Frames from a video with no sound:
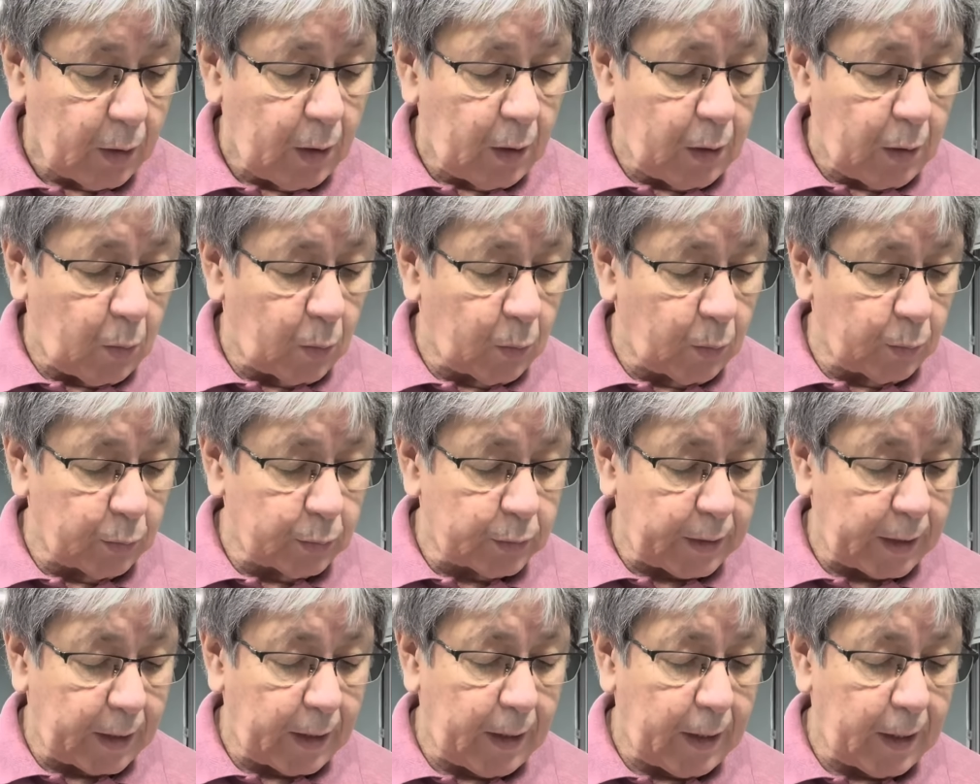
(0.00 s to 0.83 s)

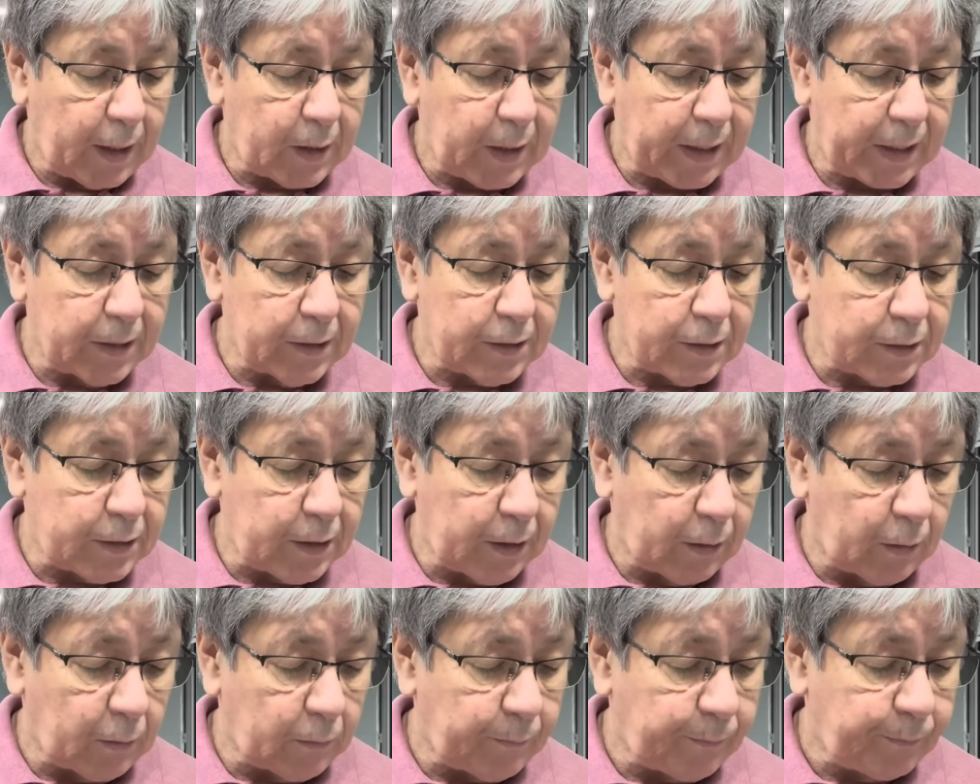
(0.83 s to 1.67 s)
Outra
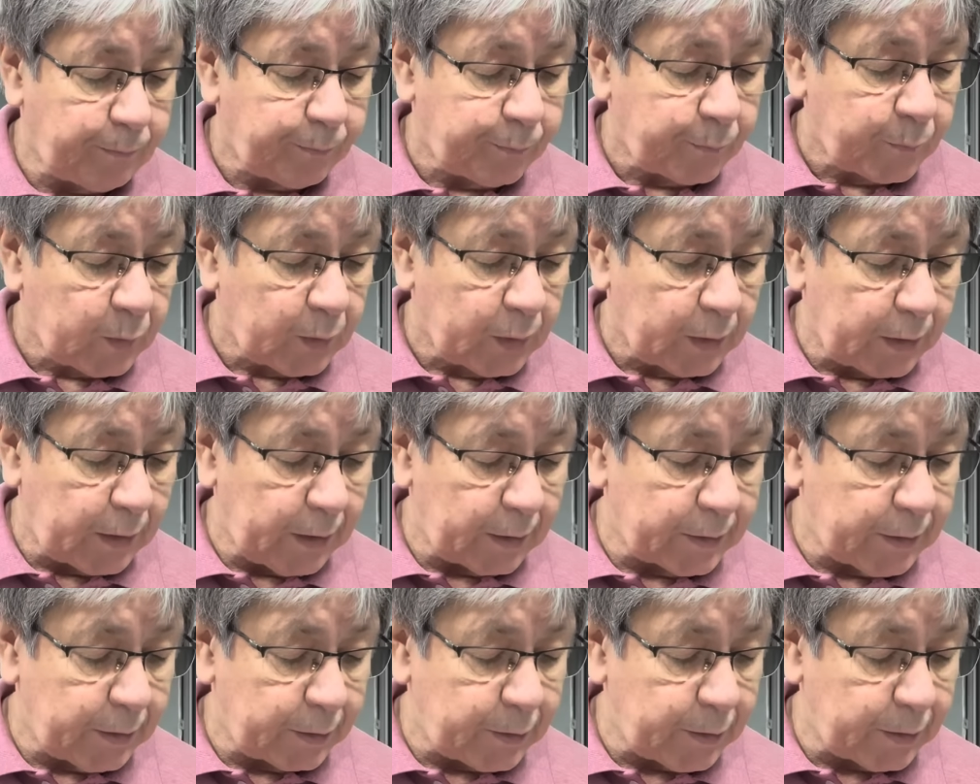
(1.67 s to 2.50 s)
questão que a
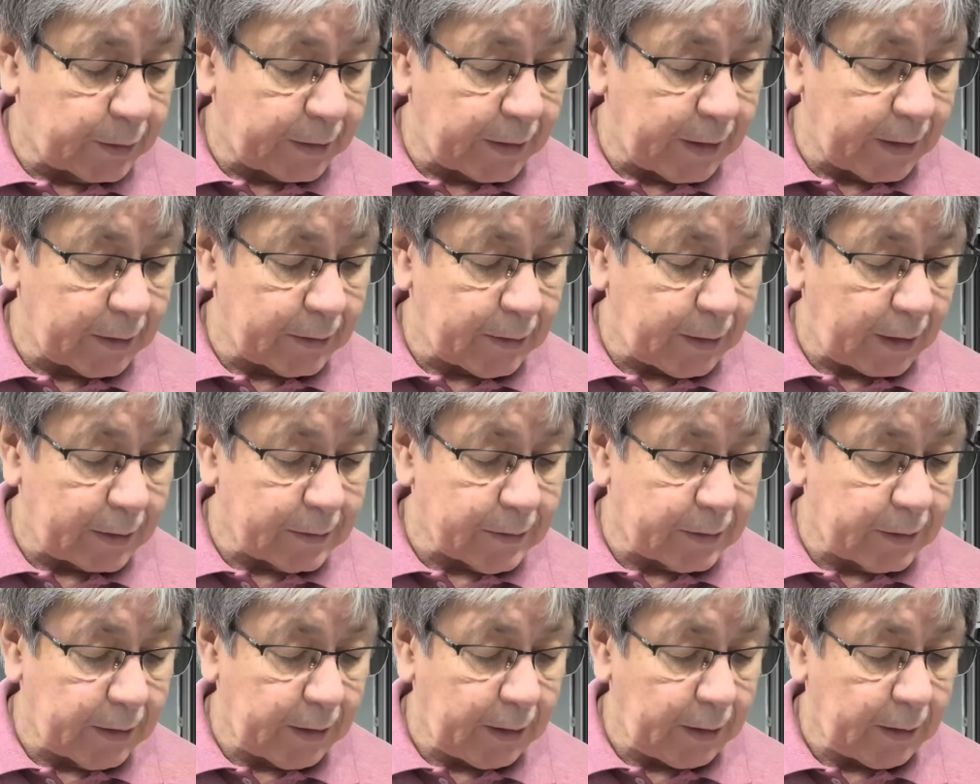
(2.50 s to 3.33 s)
gente quer
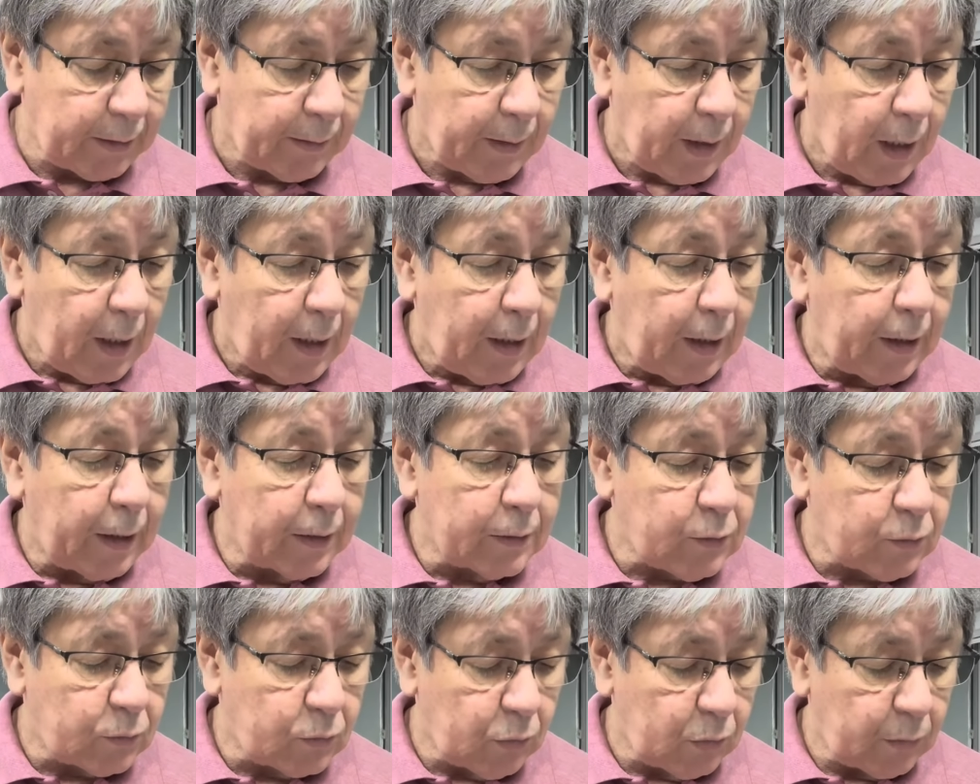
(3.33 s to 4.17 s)
trazer é
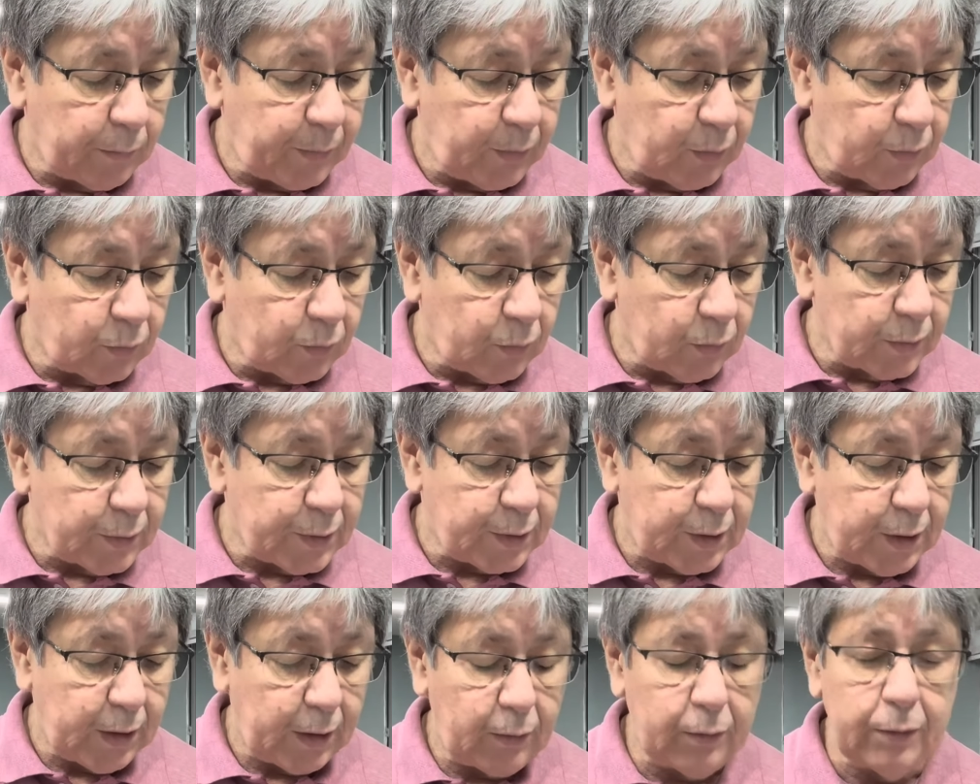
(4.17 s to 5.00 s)
sobre o
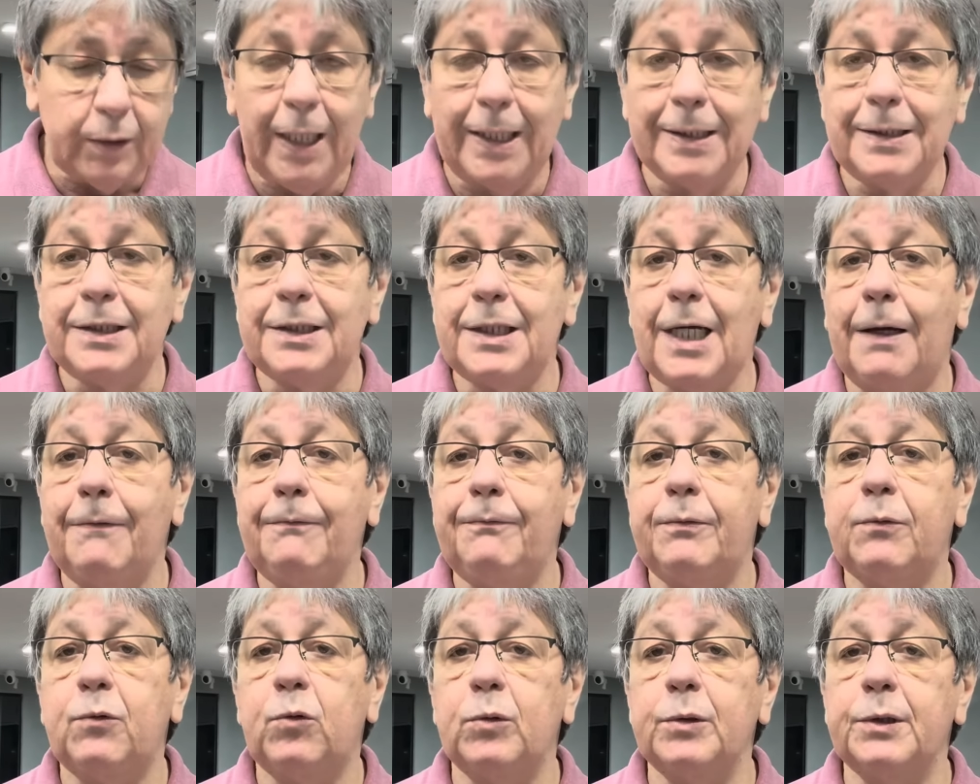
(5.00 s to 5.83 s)
Conselho da
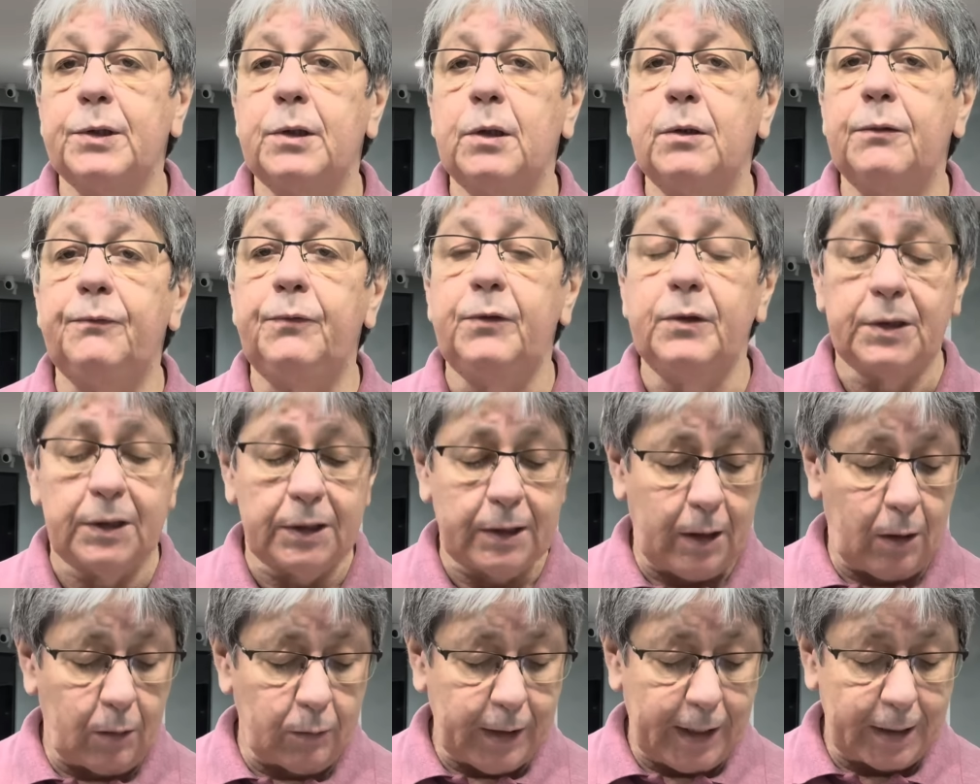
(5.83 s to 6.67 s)
SAF, Conselho
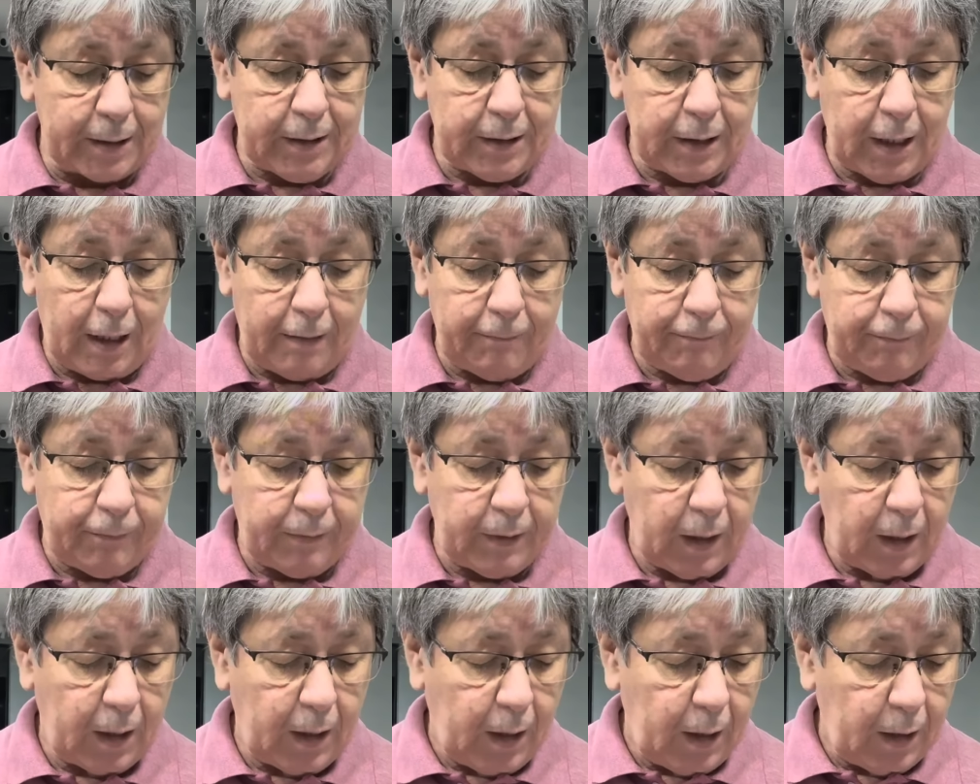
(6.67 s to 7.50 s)
Fiscal da
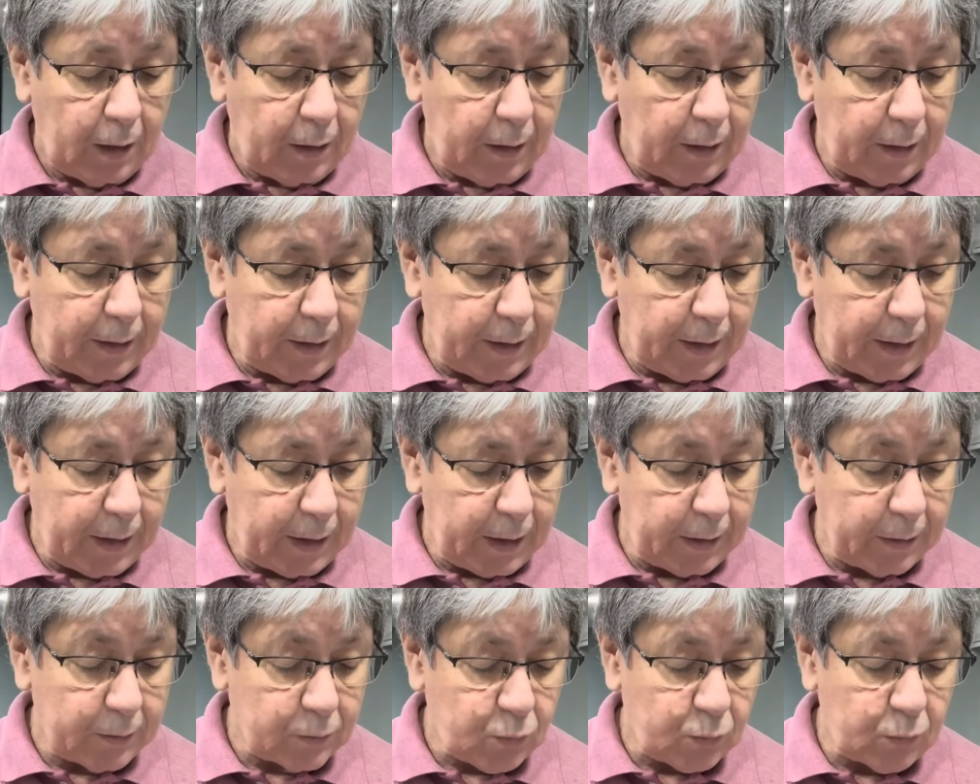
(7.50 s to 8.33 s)
SAF,
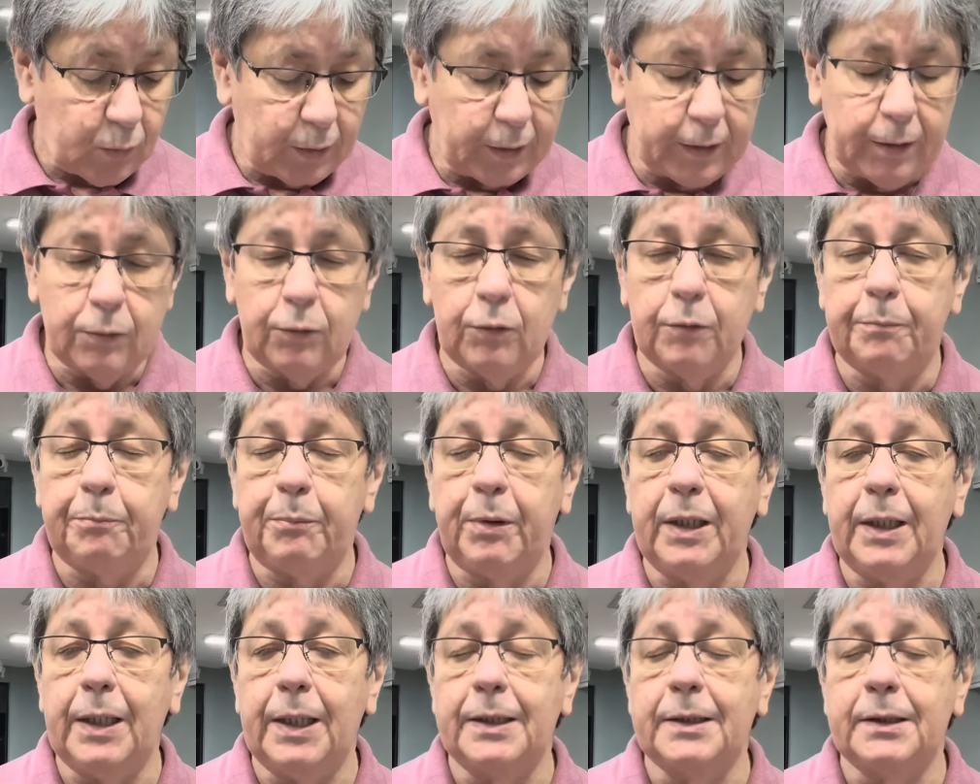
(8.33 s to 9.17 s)
é, escolhido
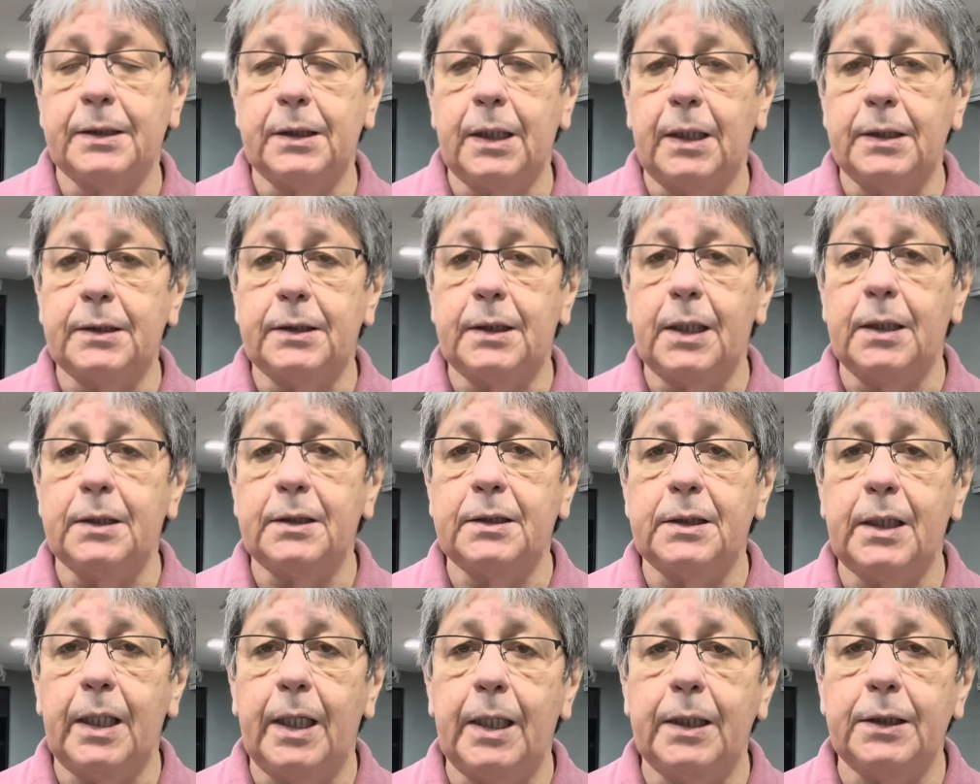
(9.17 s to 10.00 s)
pela
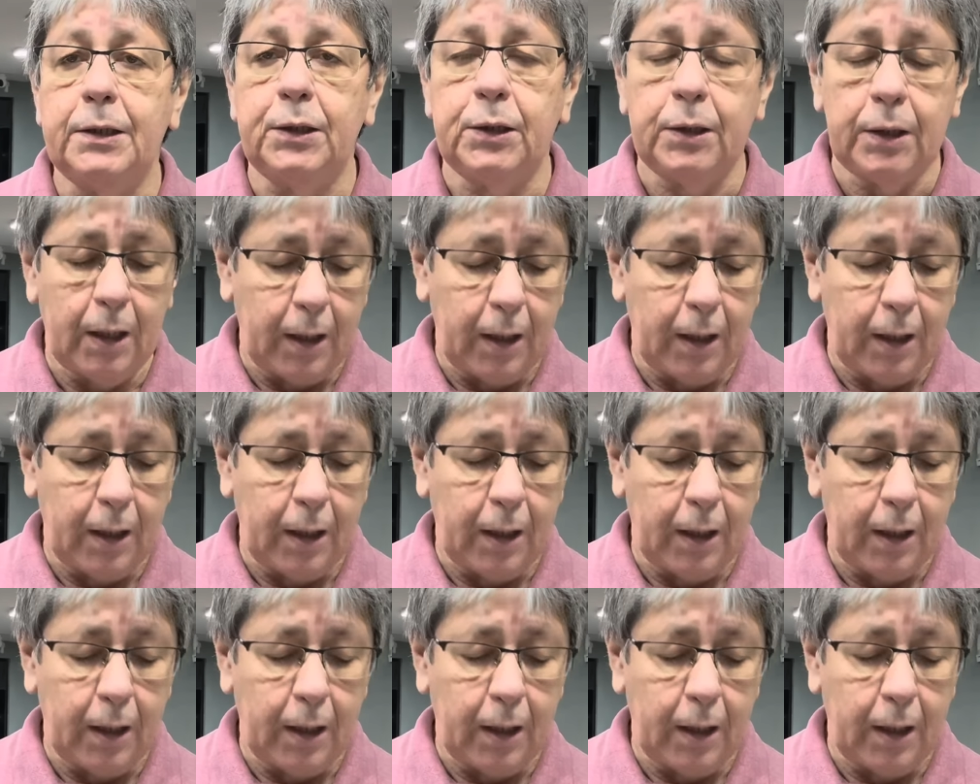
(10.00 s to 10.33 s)
777.